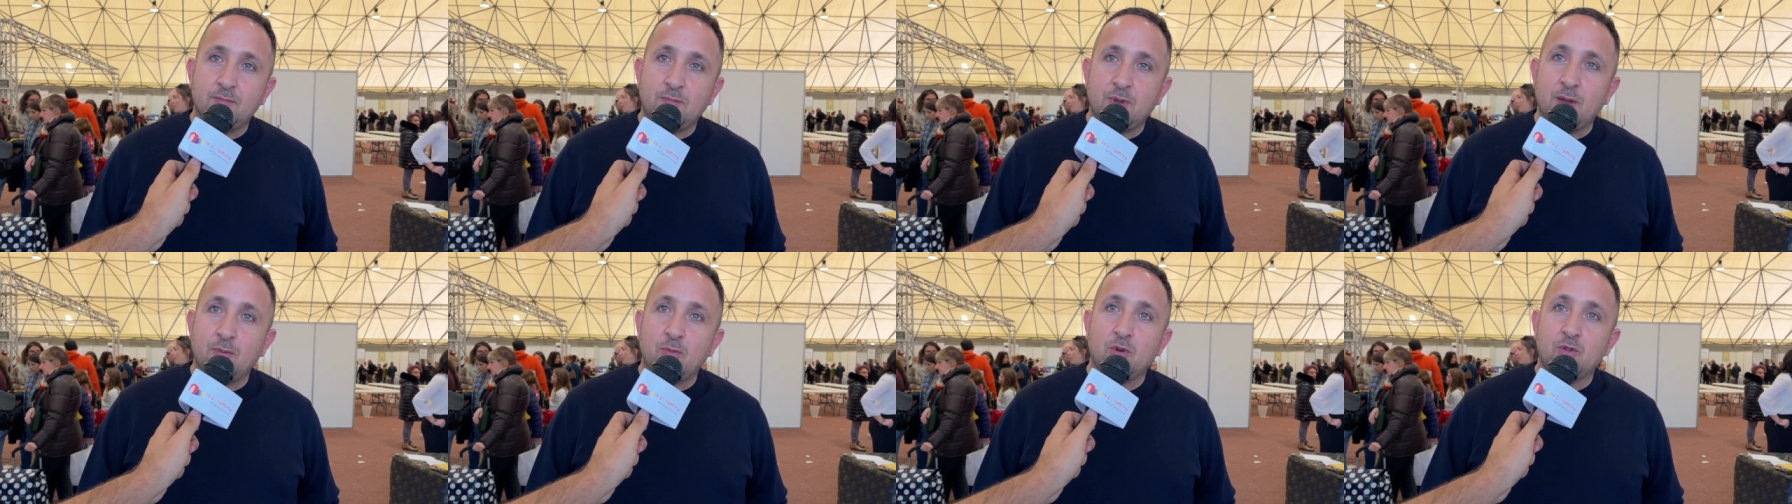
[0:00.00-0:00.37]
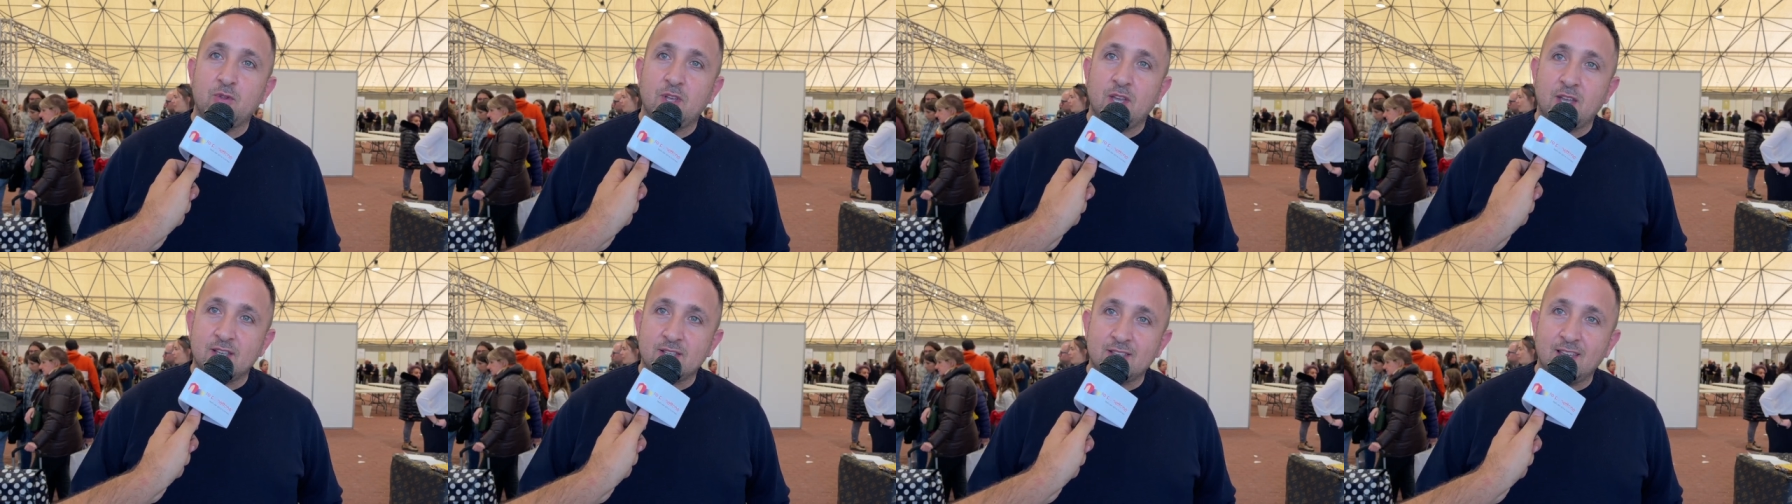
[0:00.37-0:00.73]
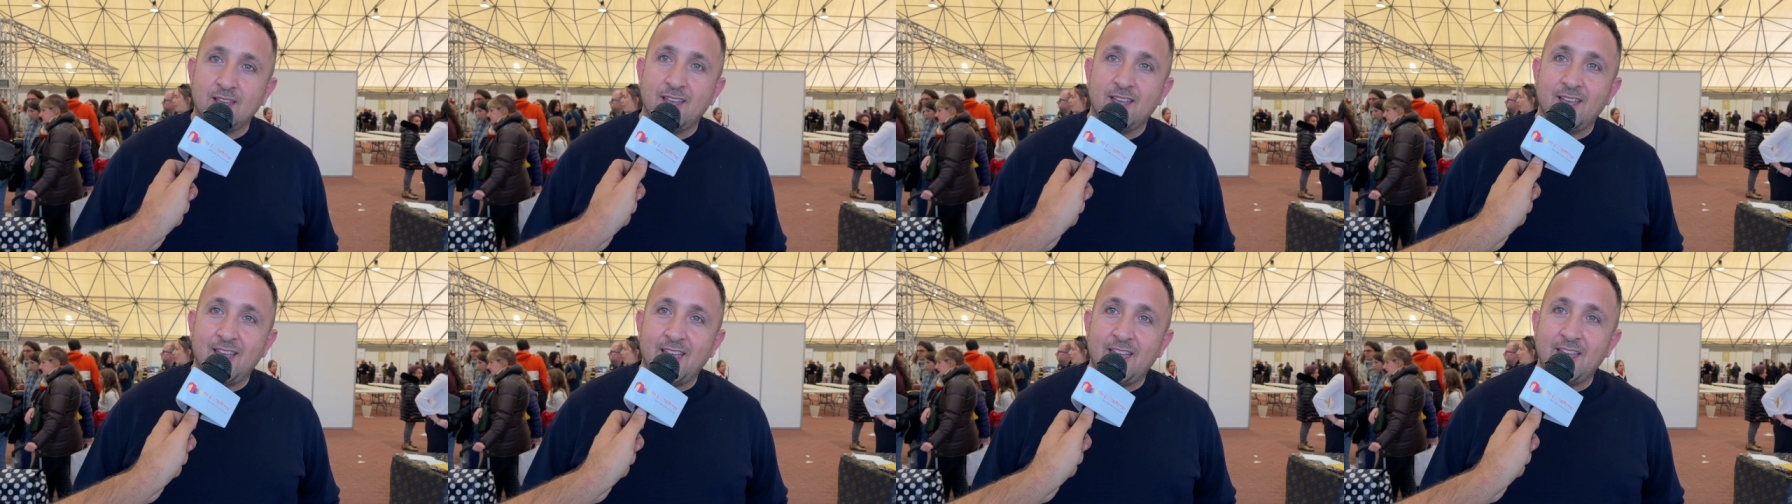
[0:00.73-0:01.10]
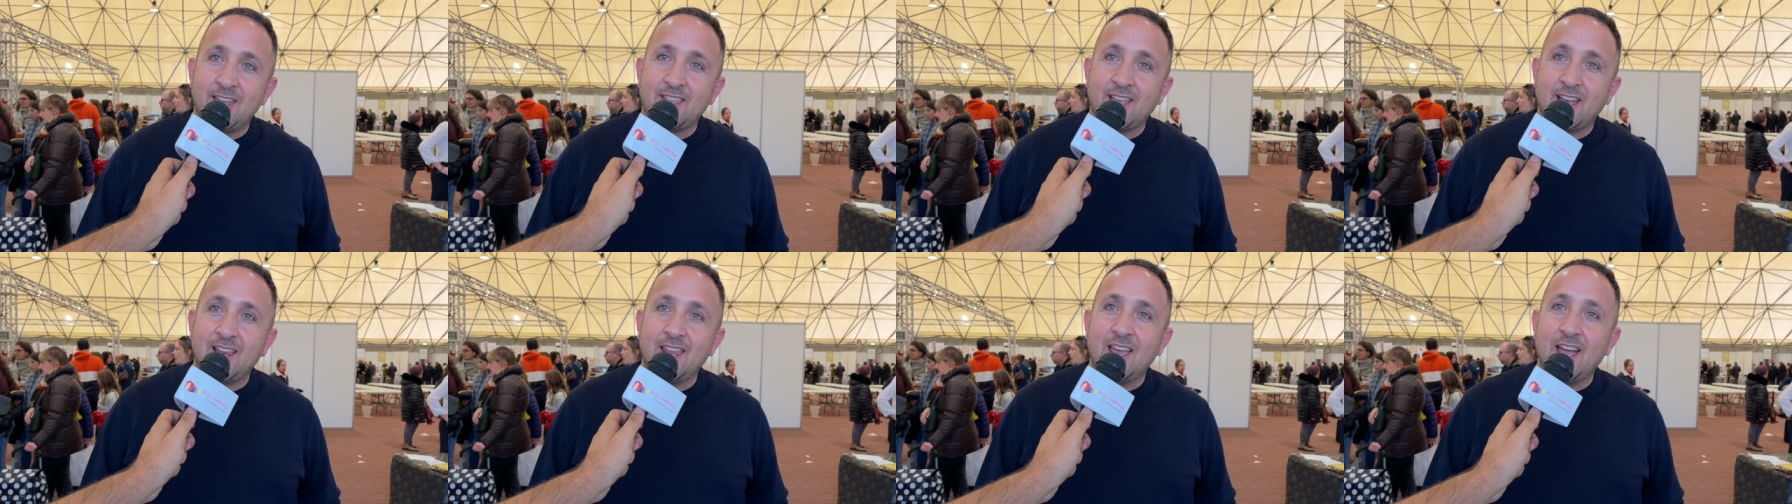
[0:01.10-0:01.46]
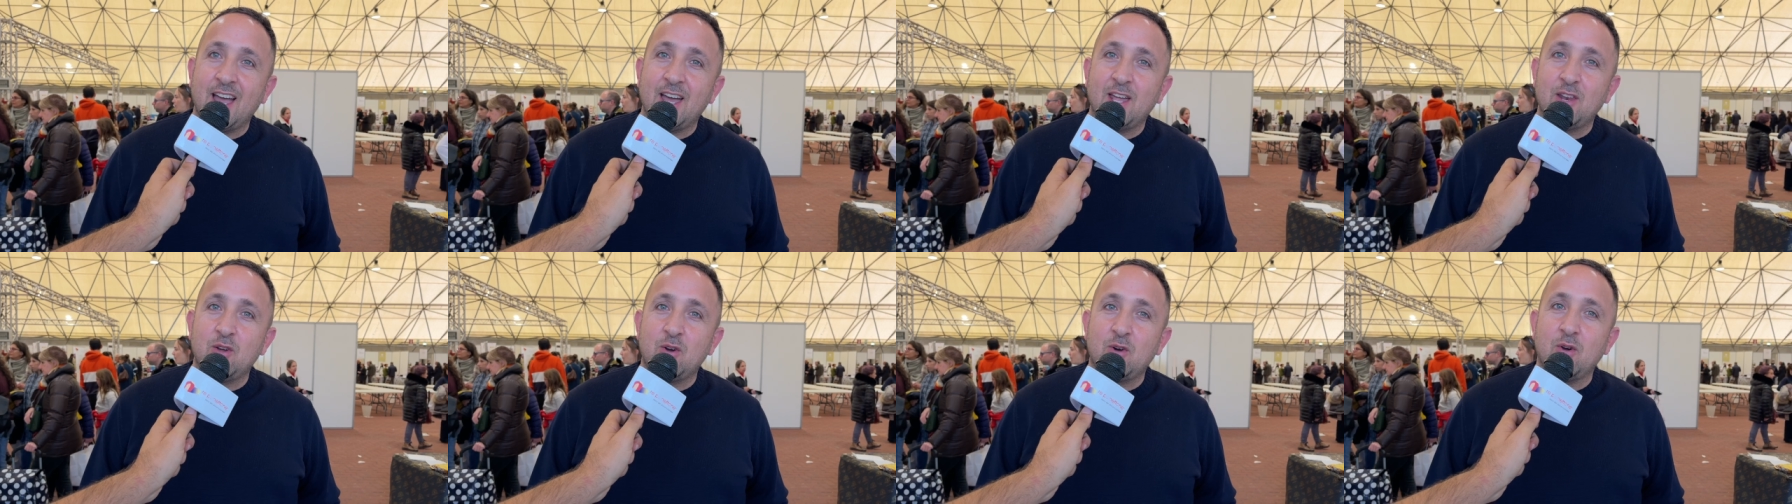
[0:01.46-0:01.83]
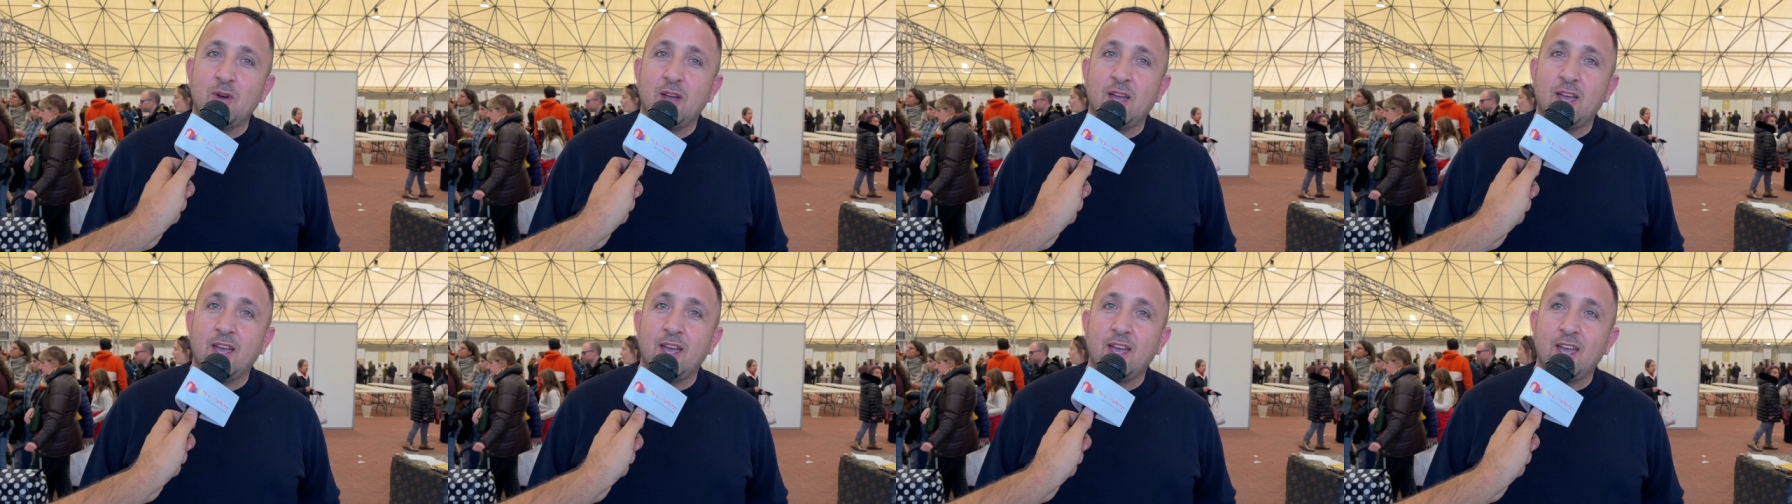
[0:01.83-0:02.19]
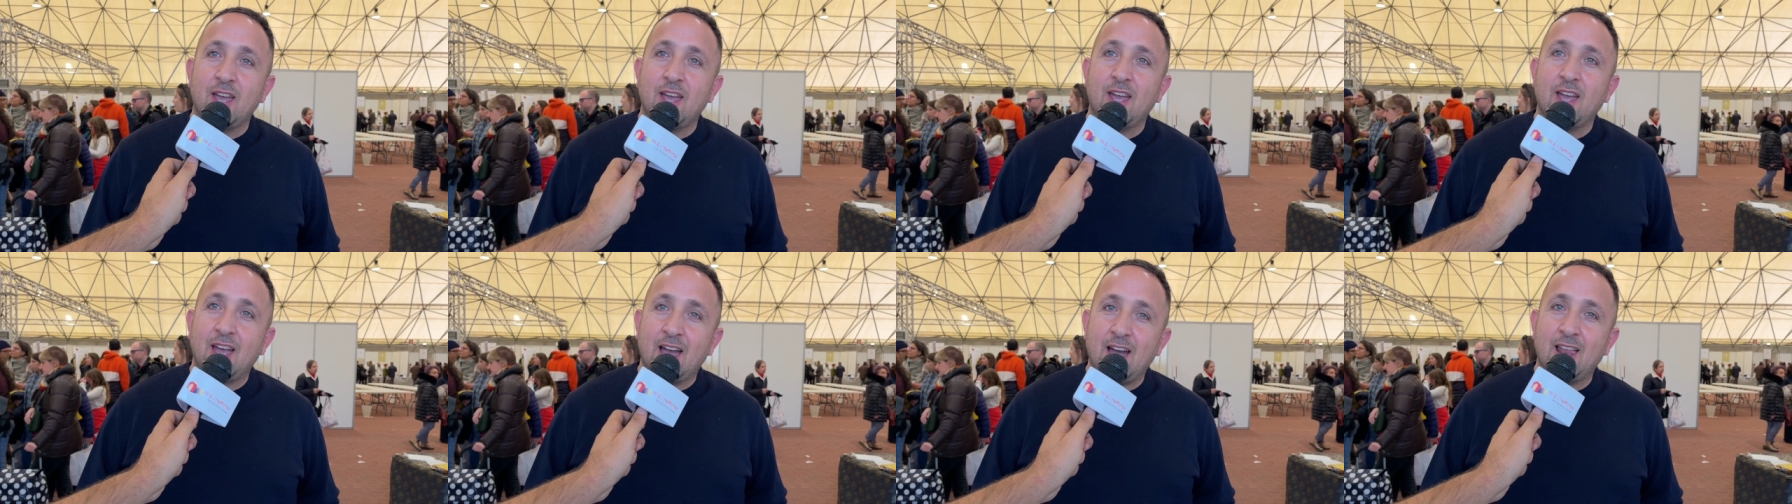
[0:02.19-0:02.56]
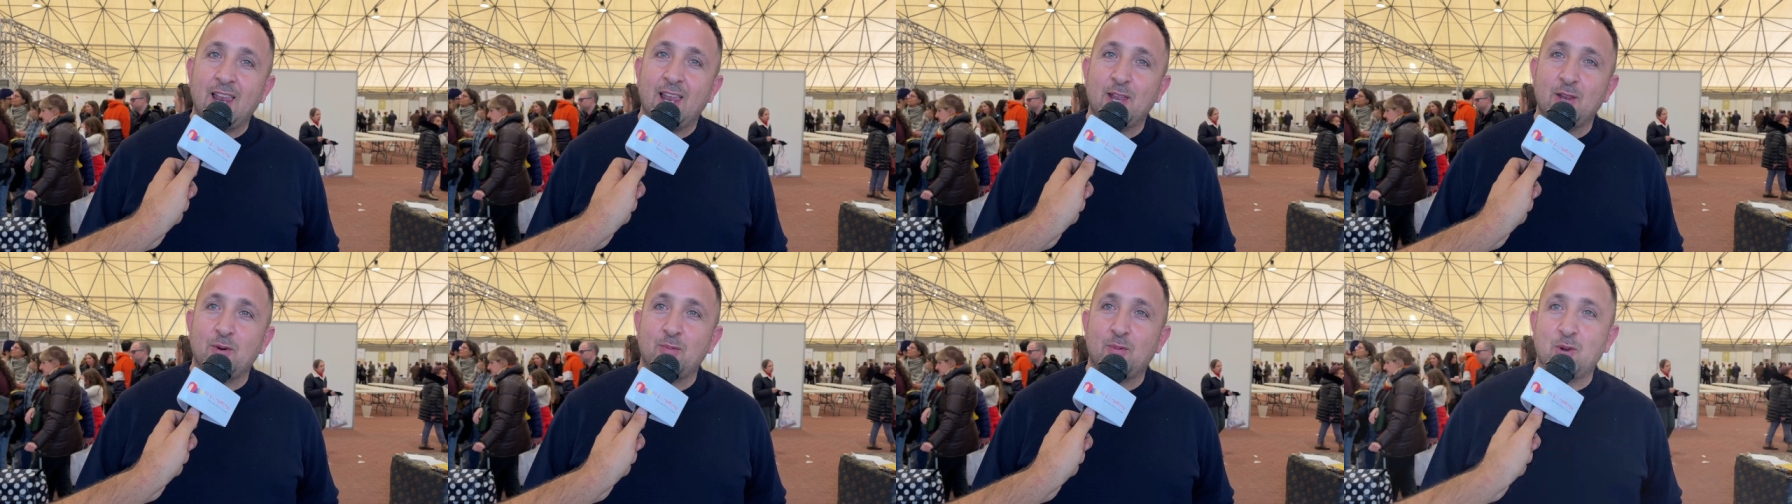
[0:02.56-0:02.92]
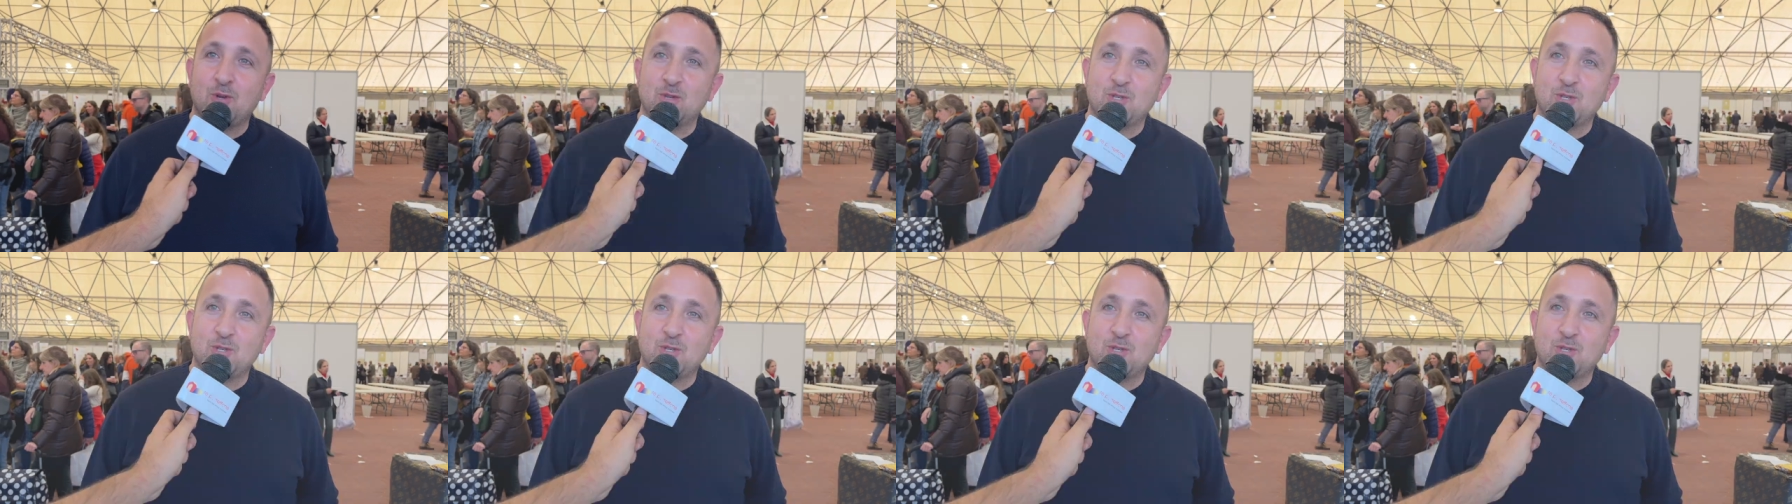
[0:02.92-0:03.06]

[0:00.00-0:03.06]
piemontese e italiano e all'anno